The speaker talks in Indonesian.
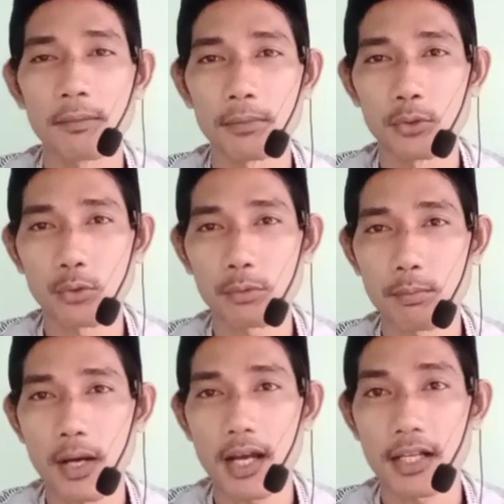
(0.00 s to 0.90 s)
Menurut
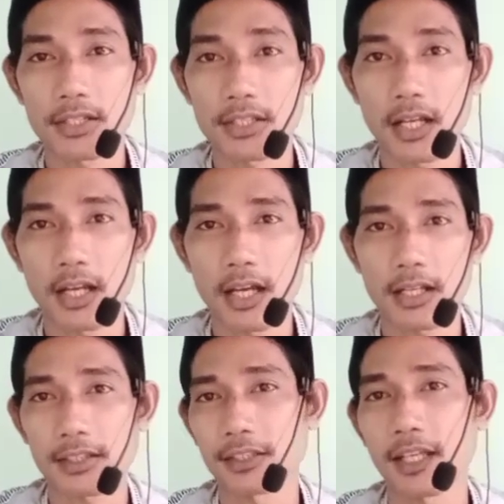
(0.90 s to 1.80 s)
bahasa
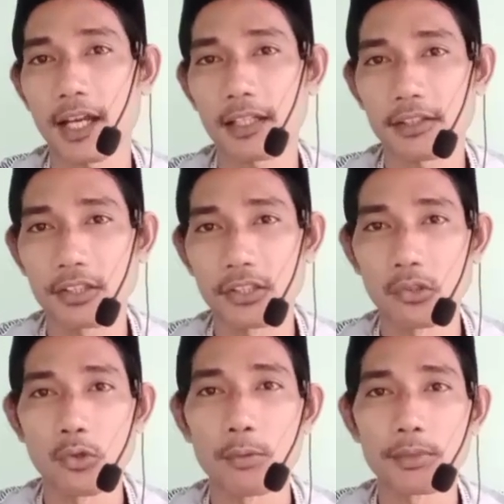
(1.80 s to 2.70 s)
artinya hati,
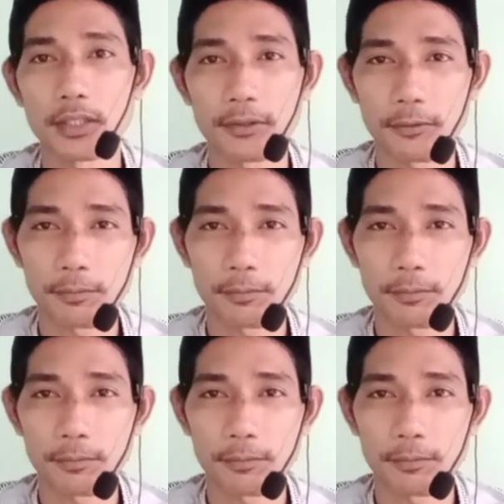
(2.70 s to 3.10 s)
domir.